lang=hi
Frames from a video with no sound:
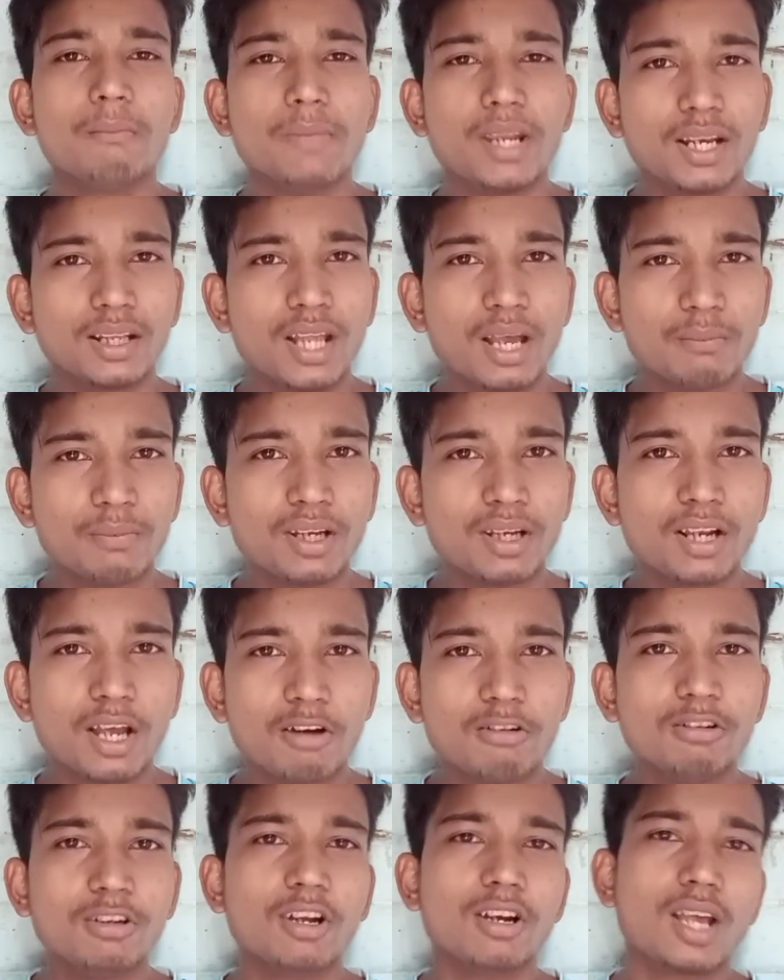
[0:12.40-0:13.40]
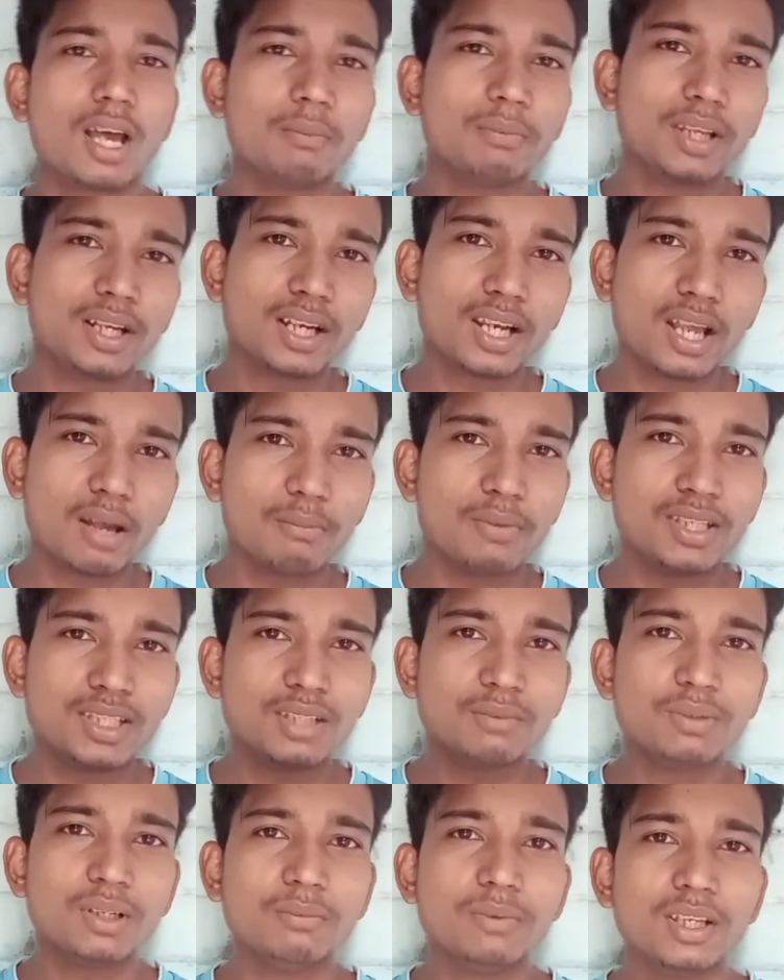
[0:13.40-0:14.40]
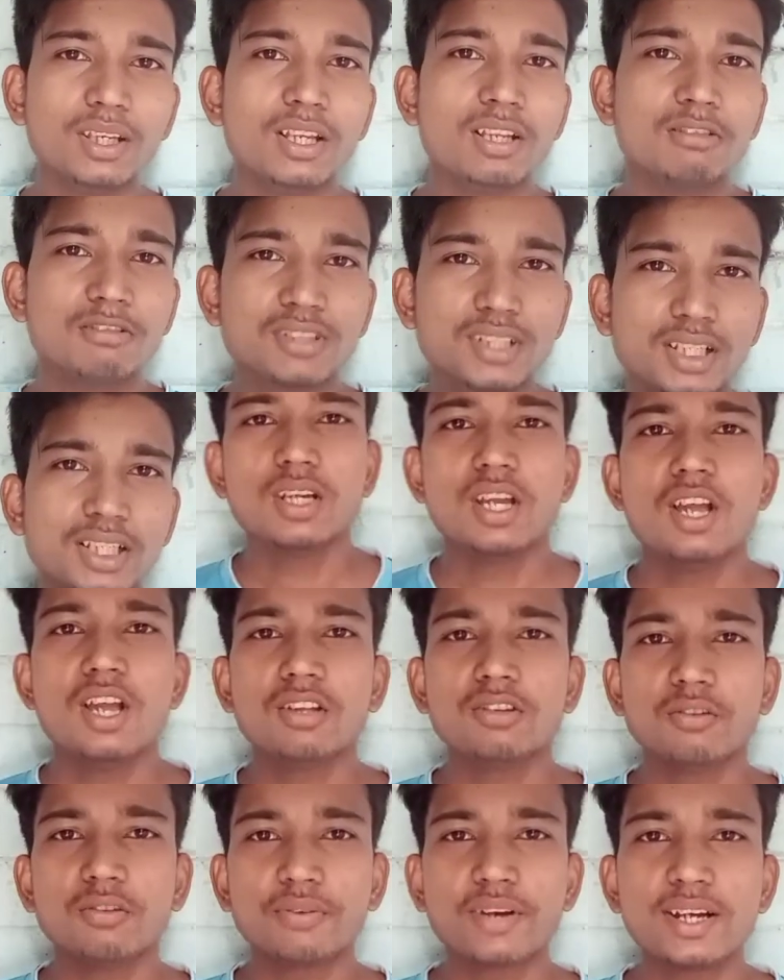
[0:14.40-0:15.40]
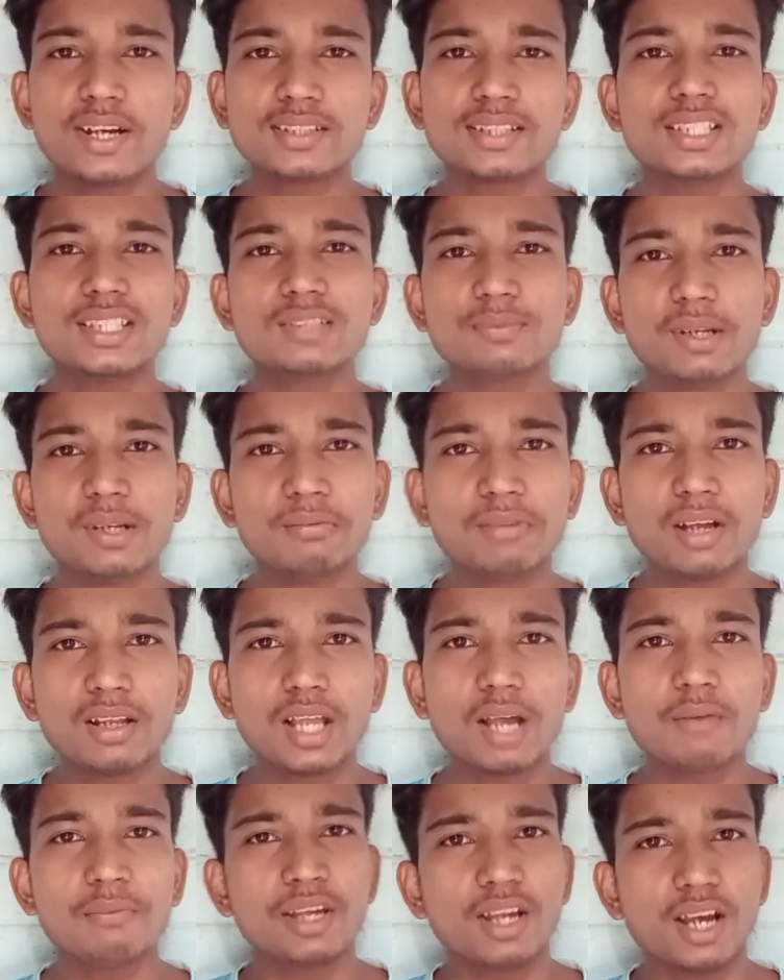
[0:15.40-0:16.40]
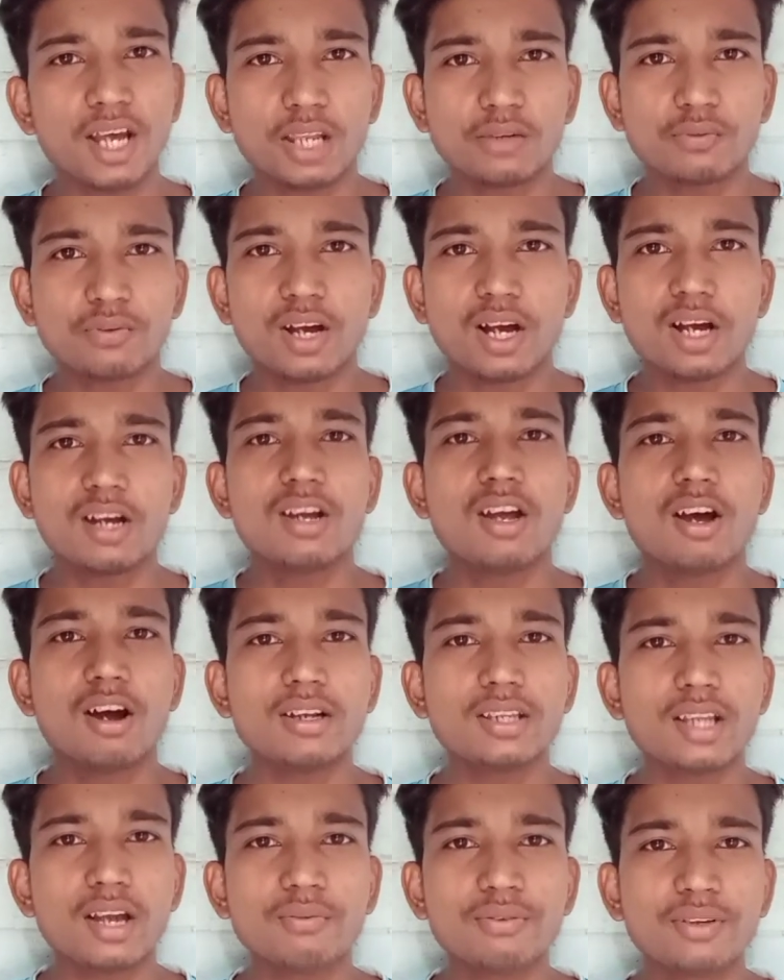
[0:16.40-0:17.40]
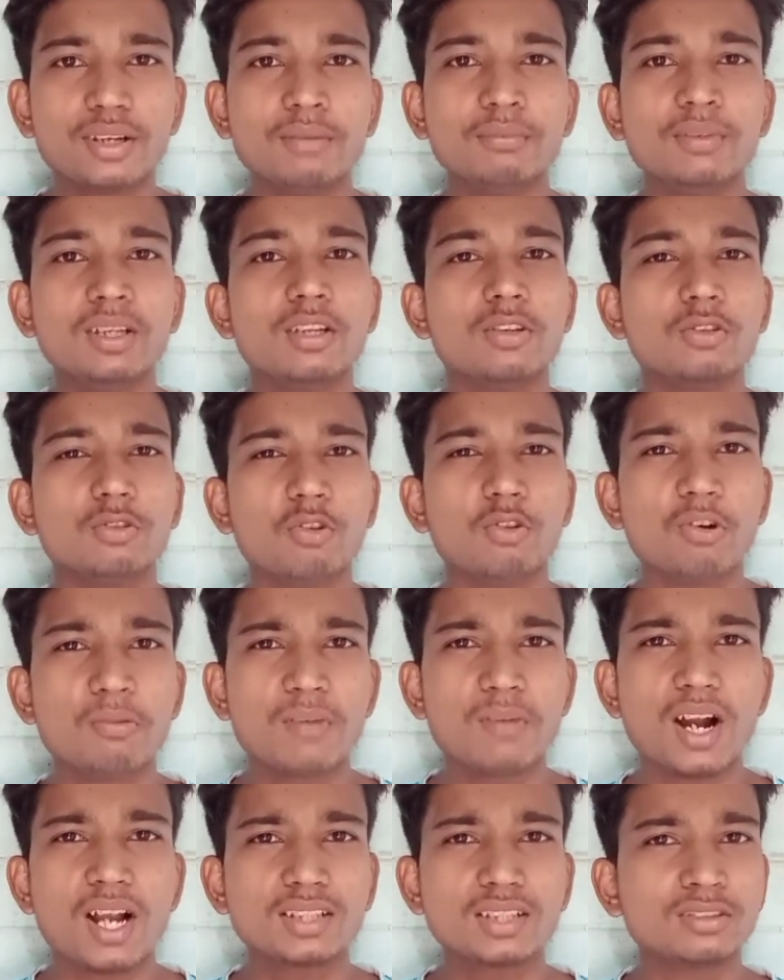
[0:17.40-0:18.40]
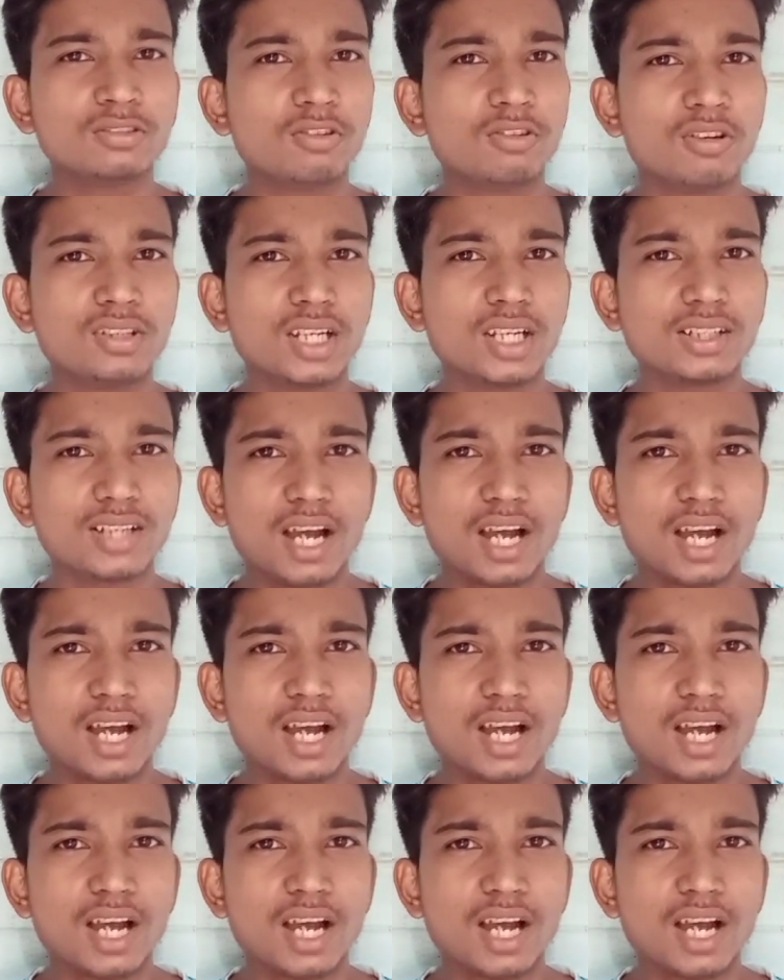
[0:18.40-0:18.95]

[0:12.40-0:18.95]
मेरा नाम है राहुल और आप देख रहे हैं अमेजिंग फिल्में तो चलिए तो फ्रेंड्स इस फिल्म का नाम है अल्फा और यह फिल्म दो मार्च दो